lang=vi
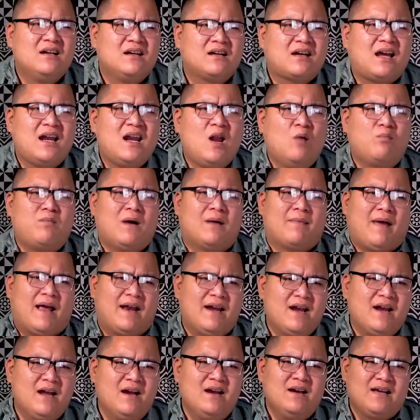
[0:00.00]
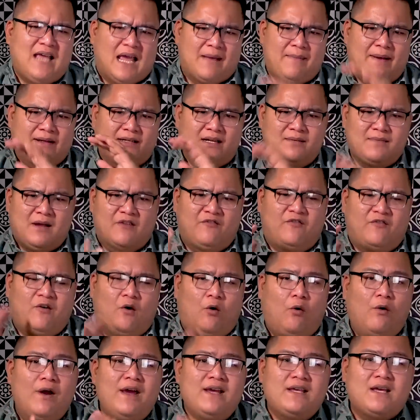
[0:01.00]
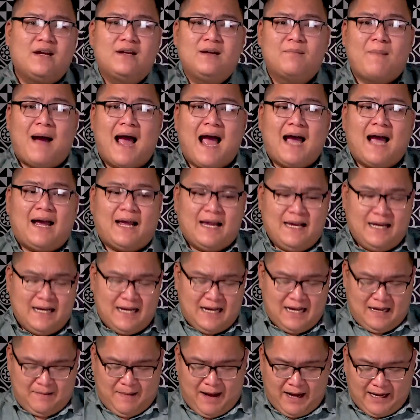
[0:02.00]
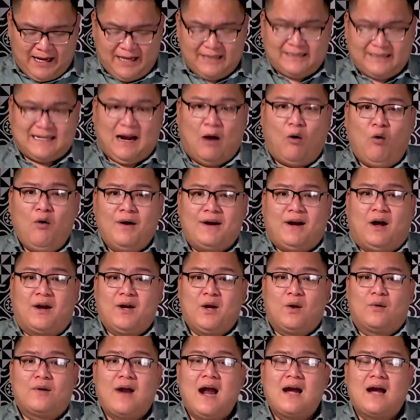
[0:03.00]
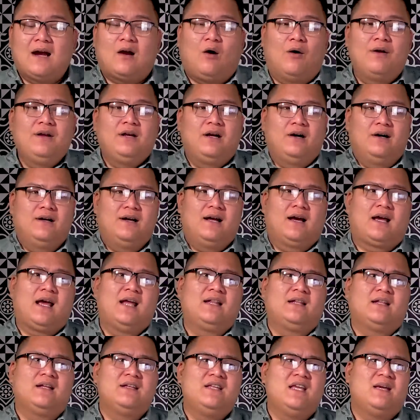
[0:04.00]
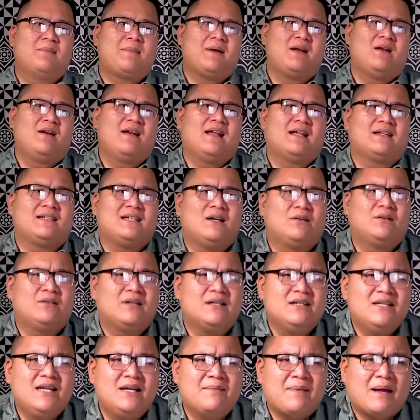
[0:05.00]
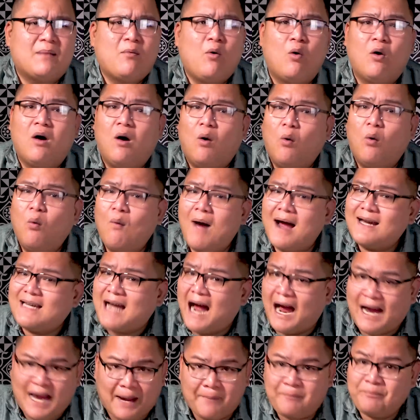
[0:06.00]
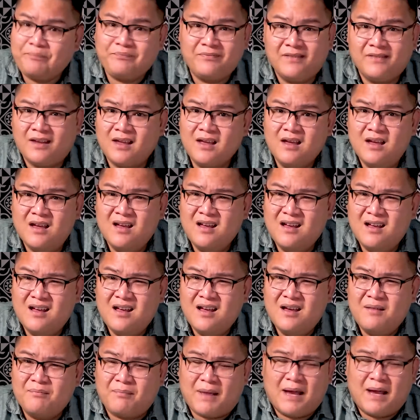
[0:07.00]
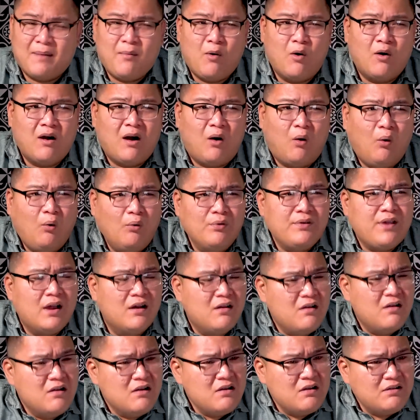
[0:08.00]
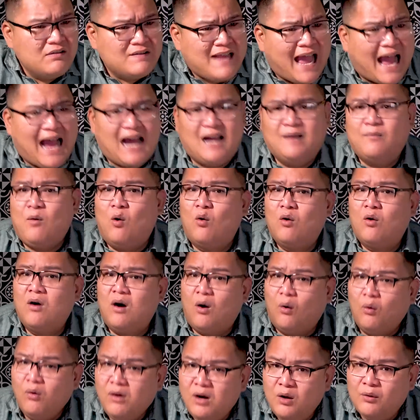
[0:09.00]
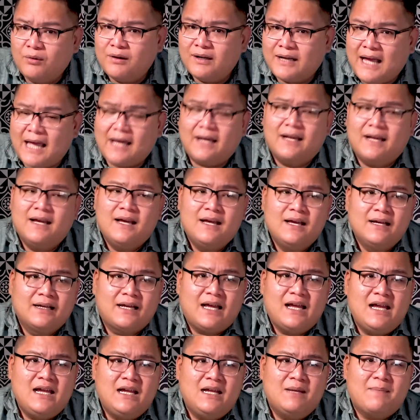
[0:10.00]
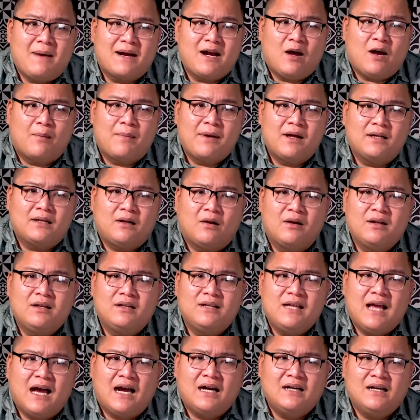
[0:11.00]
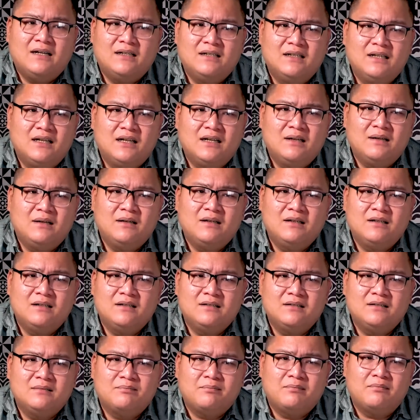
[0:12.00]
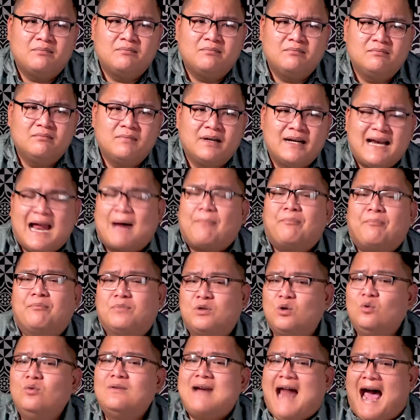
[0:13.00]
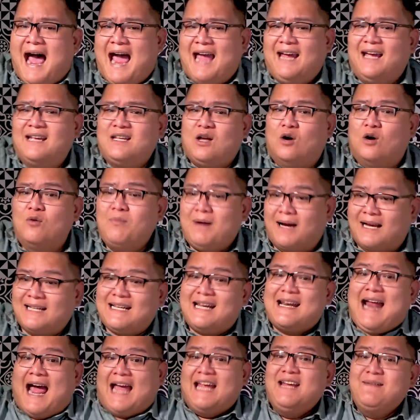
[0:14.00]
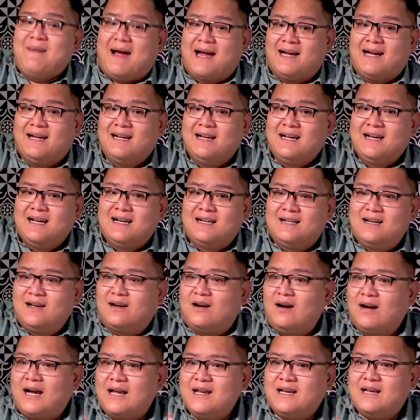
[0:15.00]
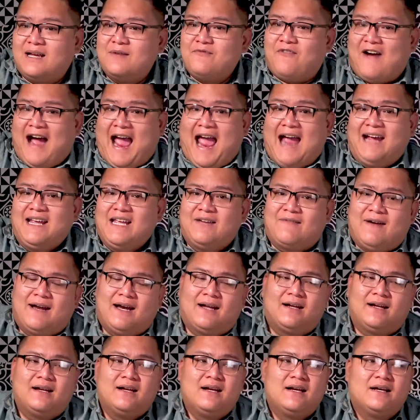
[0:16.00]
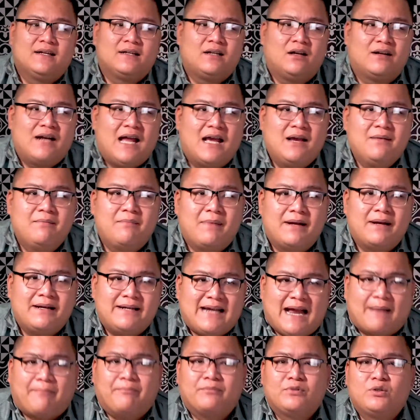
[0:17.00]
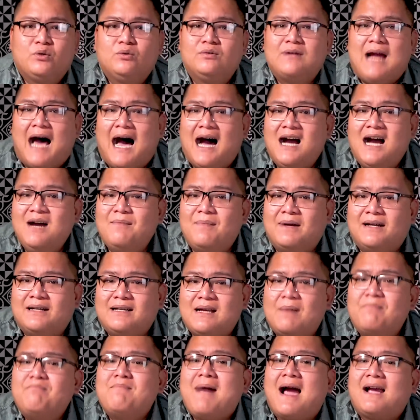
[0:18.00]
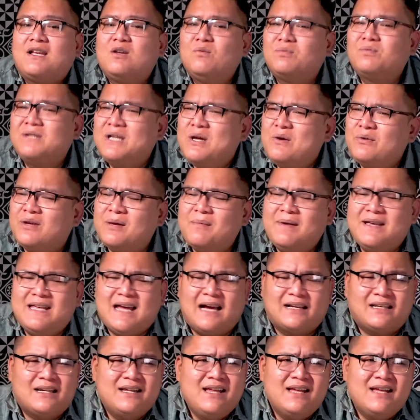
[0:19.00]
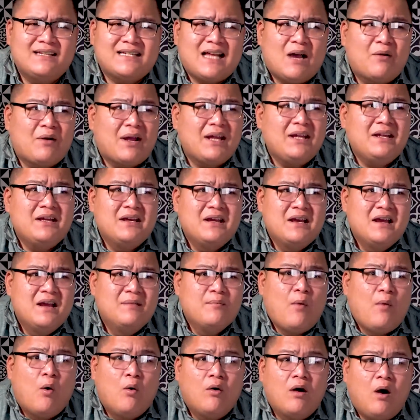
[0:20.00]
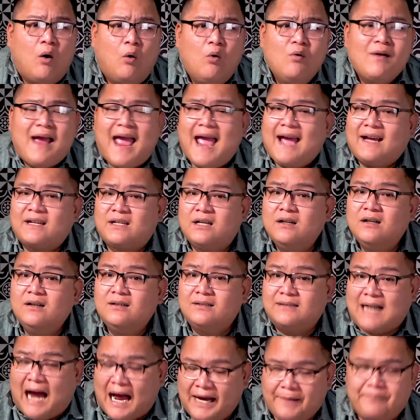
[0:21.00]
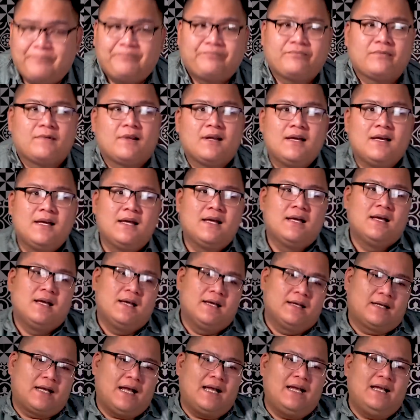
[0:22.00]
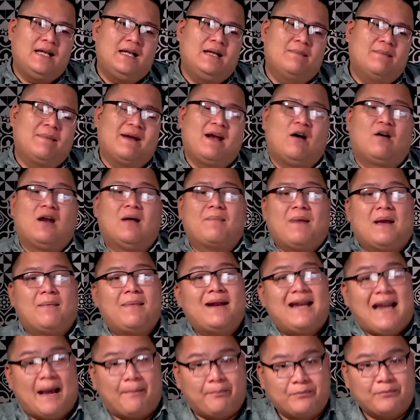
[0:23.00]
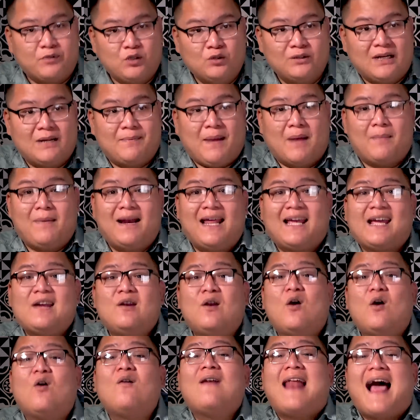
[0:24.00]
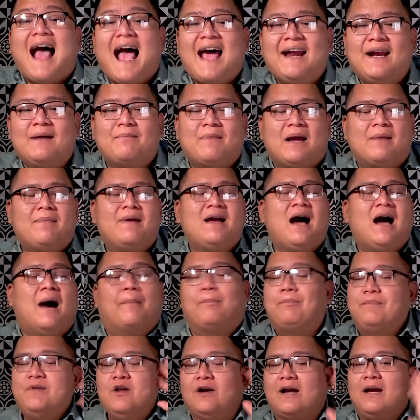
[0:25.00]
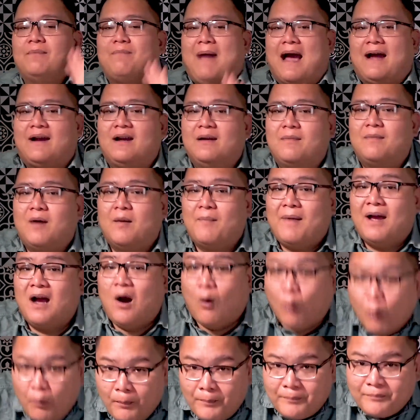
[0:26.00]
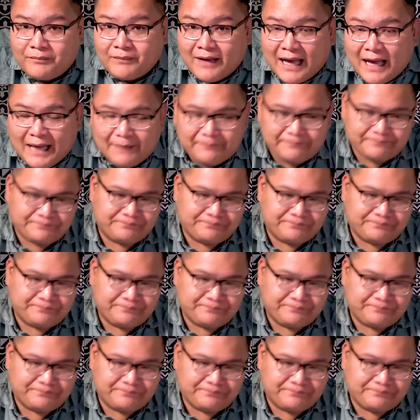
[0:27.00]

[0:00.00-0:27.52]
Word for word: cái lúc mà mẹ đứng vậy mẹ tính mẹ phủi cho nó ba cái à, ba cái trấu này nọ đổ rớt khỏi người là cái tự nhiên mẹ nói là sao tự nhiên mẹ buồn ngủ quá trời à mẹ buồn ngủ dữ dằn buồn ngủ luôn đó nghe cái bắt đầu mới nói thôi giờ uh, mình nằm xuống đại cái chỗ mà cái xe đẩy mà nó có cái cái phản như vậy nè thôi để mình nằm xuống đỡ mình nhắm mắt chút xíu chứ bây giờ tự nhiên sao cái buồn ngủ ngang xương trời cái bắt đầu là mẹ mới nằm xuống thì mẹ mới lấy cái nón lá đó mẹ mới ập vô cái mặt đó mà mẹ ngủ ha